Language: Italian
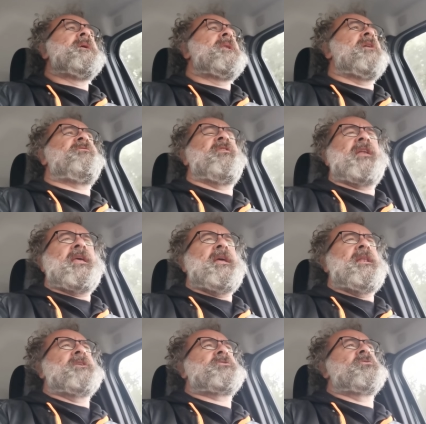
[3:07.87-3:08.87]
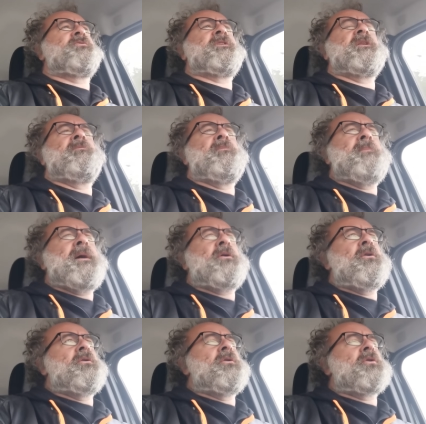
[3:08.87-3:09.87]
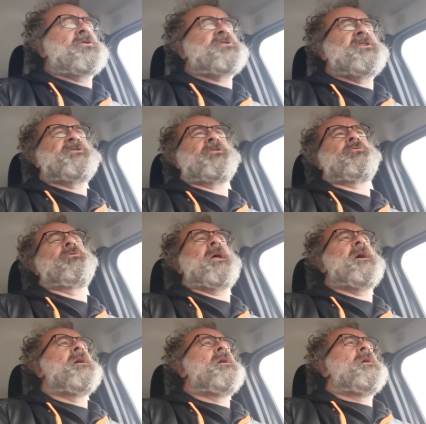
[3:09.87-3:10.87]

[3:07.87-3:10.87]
la Ferilli sono finite in mano nelle loro sceneggiature,